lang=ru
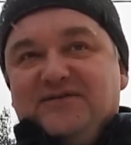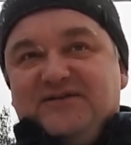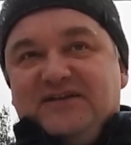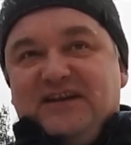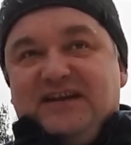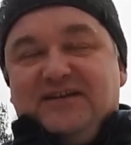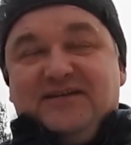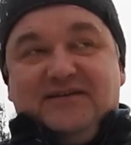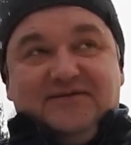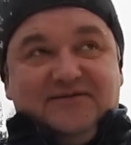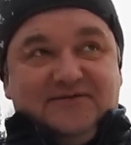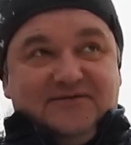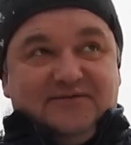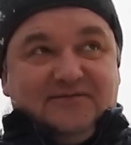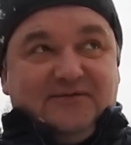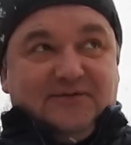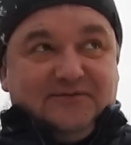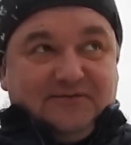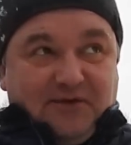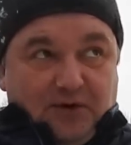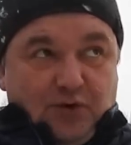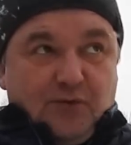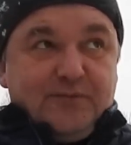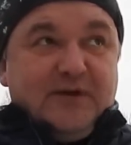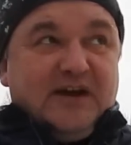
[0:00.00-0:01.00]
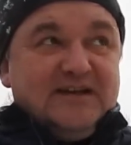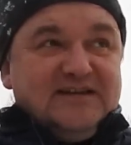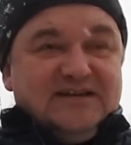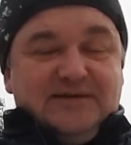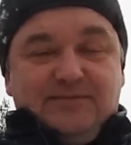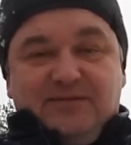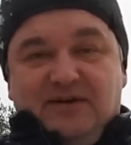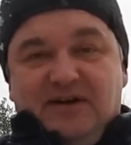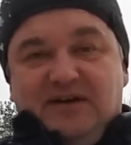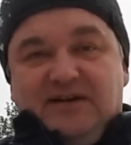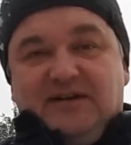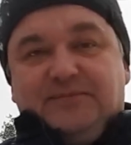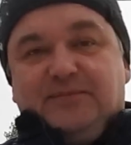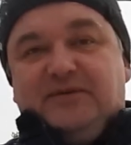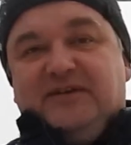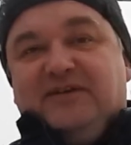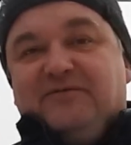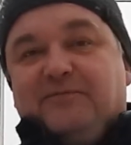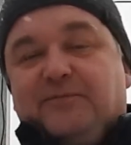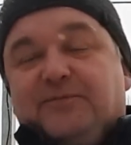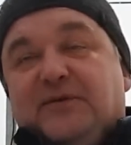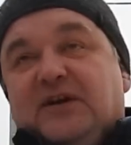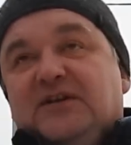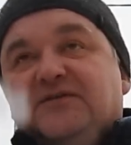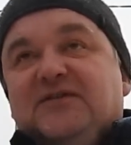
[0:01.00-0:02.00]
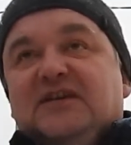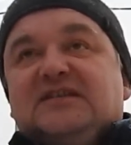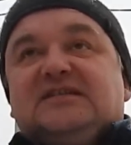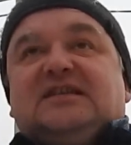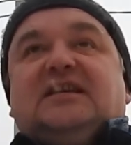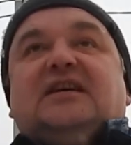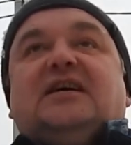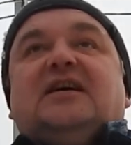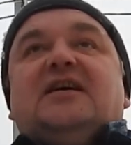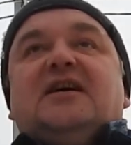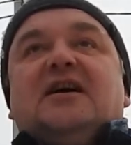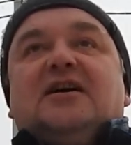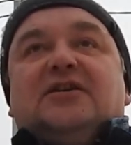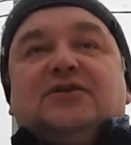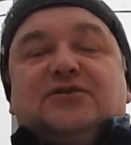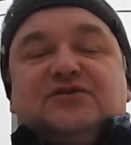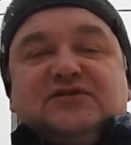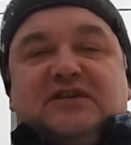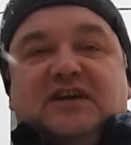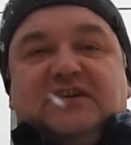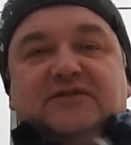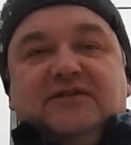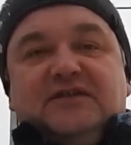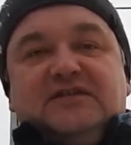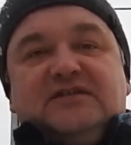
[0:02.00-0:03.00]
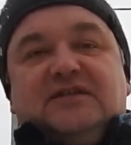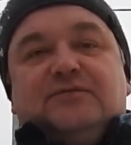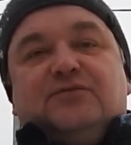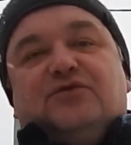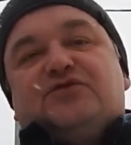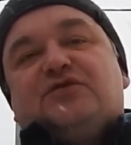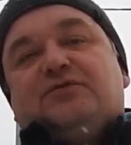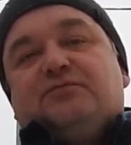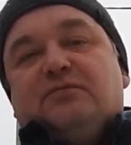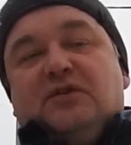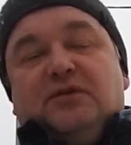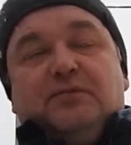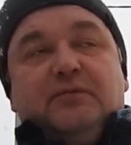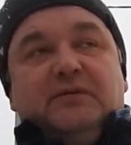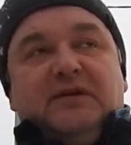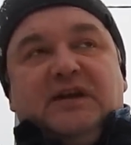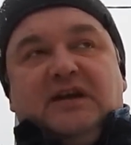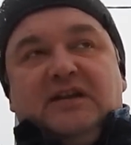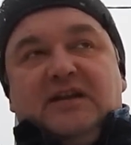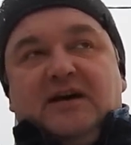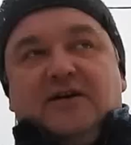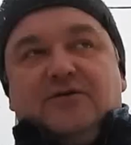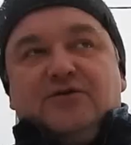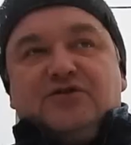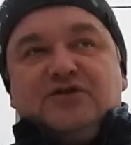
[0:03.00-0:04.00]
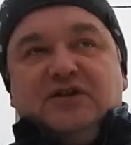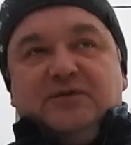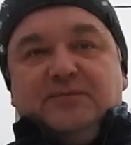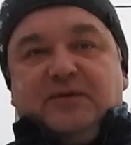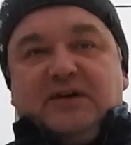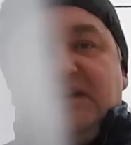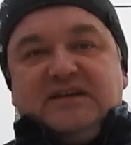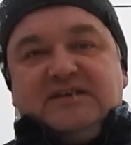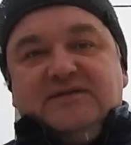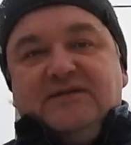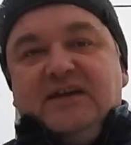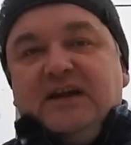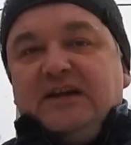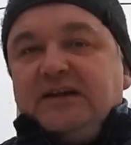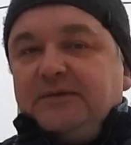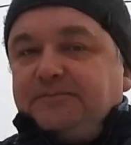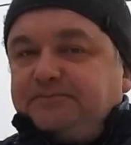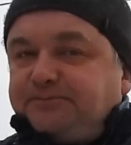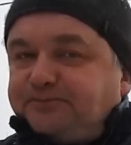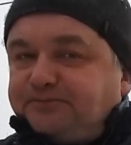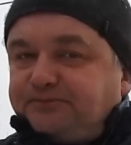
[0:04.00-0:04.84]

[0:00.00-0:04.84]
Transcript: все, ну, обе оси были на пневмоподвеске, то, соответственно, можно было менять дорожный просвет,